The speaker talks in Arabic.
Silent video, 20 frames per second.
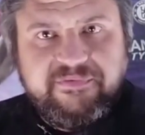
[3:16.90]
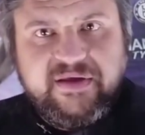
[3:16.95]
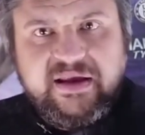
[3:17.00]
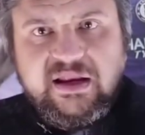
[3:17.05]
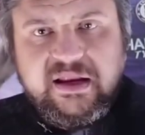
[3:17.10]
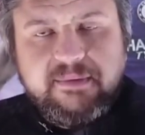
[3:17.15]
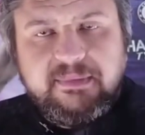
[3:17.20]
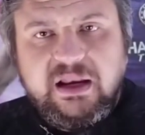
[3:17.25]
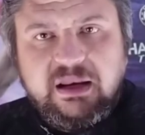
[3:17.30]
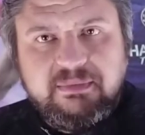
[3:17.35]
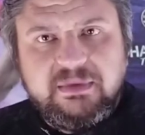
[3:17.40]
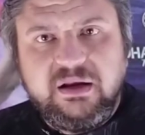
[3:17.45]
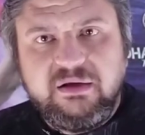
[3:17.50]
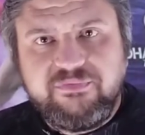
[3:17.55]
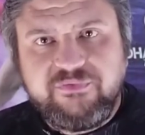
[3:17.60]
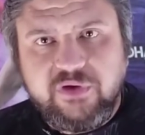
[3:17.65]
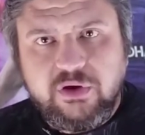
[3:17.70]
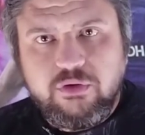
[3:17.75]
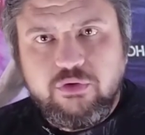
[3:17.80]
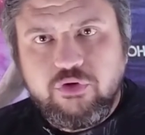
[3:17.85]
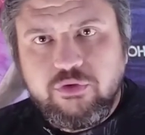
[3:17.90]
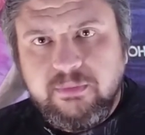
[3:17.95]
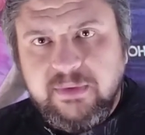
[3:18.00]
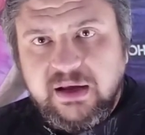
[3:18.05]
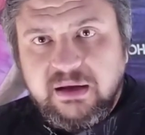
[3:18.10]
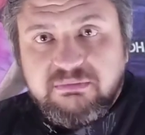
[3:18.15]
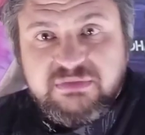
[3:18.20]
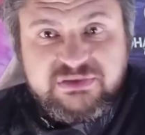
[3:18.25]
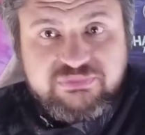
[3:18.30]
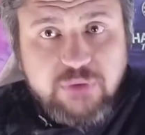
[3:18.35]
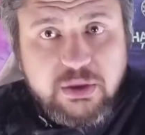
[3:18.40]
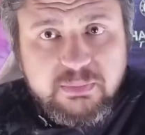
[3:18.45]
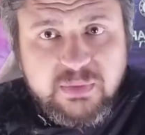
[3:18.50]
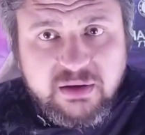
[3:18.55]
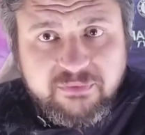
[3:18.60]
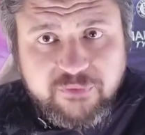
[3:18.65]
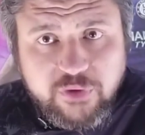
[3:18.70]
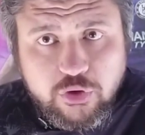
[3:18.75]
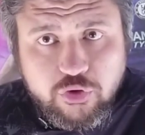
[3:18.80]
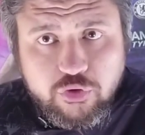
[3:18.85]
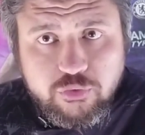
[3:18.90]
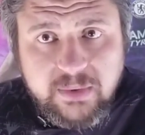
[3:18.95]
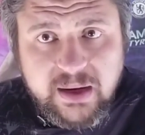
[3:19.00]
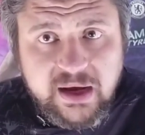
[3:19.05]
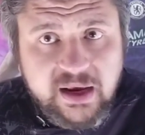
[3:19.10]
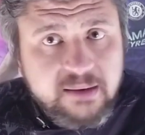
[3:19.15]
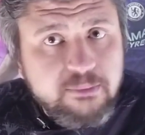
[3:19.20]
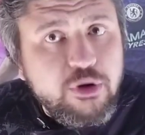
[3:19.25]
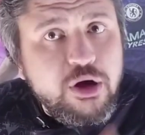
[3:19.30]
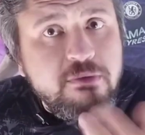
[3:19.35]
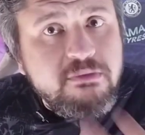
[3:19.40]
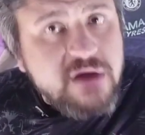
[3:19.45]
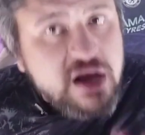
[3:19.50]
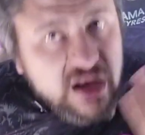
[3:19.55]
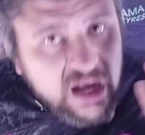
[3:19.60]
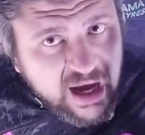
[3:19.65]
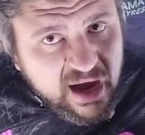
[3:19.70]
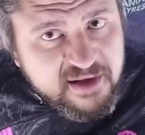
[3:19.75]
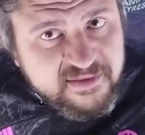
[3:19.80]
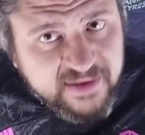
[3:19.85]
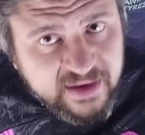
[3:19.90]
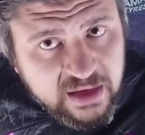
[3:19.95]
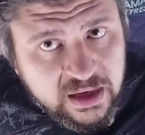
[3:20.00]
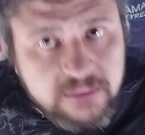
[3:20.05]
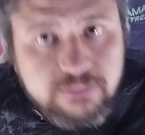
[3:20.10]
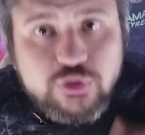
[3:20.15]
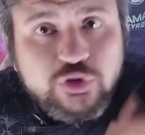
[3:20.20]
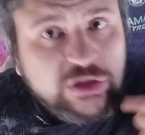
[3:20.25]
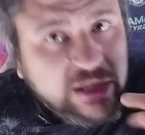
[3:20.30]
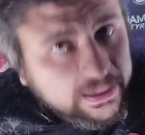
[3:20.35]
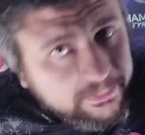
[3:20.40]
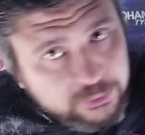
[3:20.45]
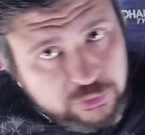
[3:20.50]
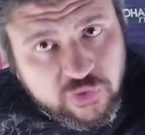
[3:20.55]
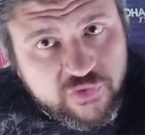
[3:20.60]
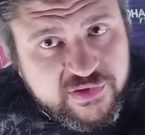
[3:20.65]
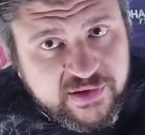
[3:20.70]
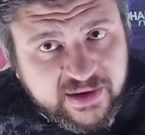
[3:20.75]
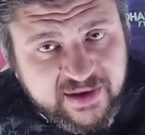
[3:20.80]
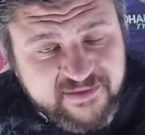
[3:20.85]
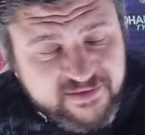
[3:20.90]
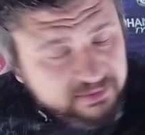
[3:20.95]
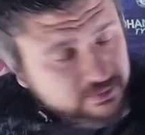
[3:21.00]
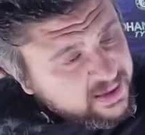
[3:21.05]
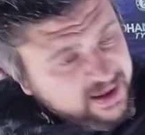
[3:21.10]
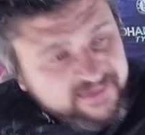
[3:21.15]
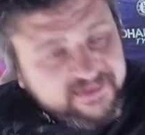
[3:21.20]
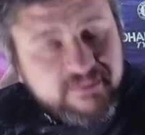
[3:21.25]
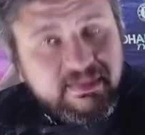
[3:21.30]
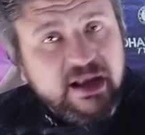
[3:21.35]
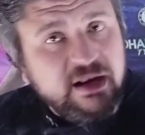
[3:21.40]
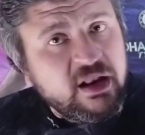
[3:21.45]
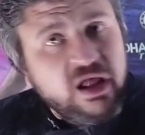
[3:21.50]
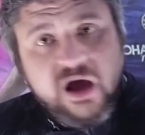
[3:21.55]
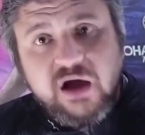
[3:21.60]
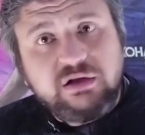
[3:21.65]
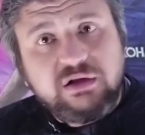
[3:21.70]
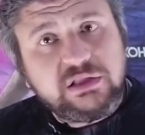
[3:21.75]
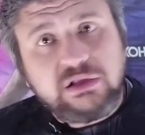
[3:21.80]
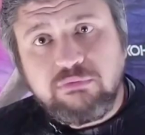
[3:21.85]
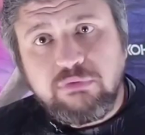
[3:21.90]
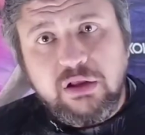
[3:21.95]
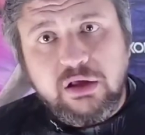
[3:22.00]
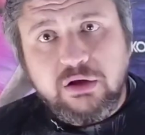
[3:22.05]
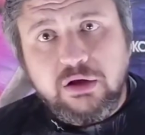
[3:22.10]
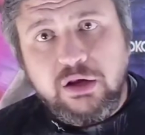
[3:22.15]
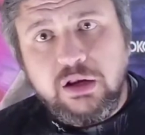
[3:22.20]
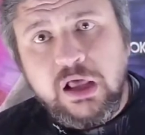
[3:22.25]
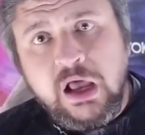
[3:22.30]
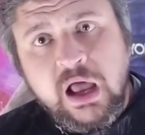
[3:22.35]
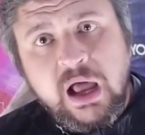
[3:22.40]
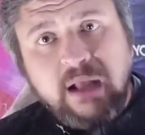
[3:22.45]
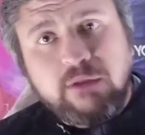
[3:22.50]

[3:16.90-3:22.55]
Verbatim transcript: فين يا معلم الافكار الهجوميه مش مهم الافكار الهجوميه المهم ايه اللي حصل المنتخب التونسي كسب بس لا اكتر ولا اقل